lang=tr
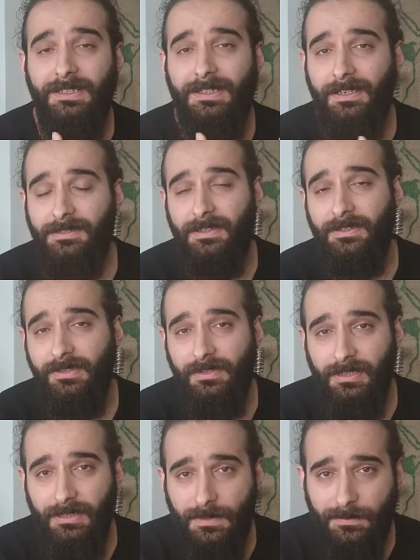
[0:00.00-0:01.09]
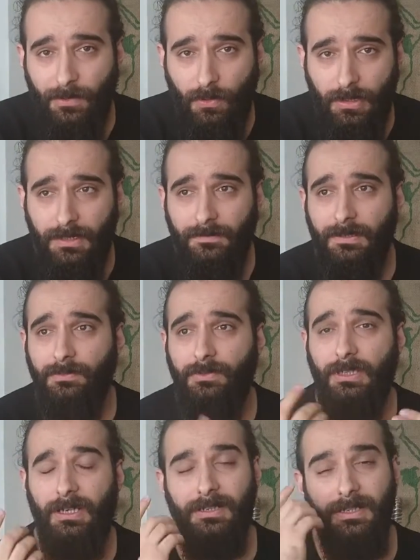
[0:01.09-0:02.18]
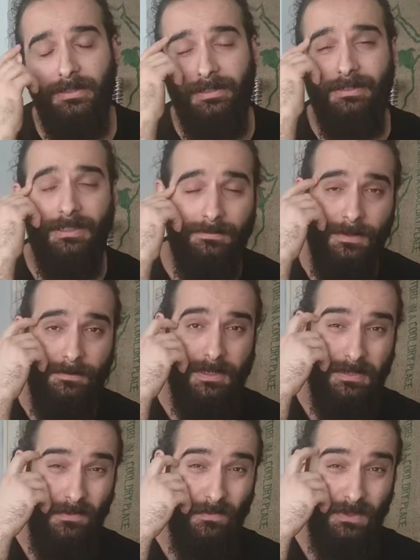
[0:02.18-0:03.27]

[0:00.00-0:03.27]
Heat exchanger dediğimiz bir olay var. Bunları ayrı ayrı anlatmam lazım.